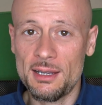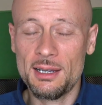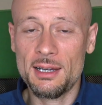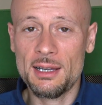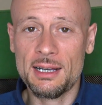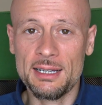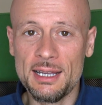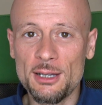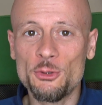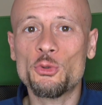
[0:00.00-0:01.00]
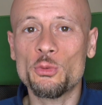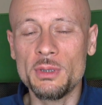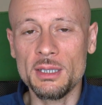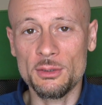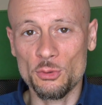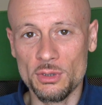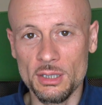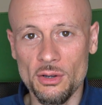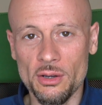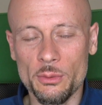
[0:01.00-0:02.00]
il canale YouTube di
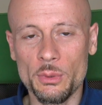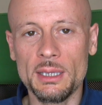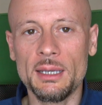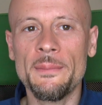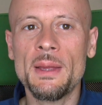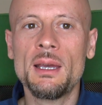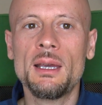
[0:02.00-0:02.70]
tutti noi. Quindi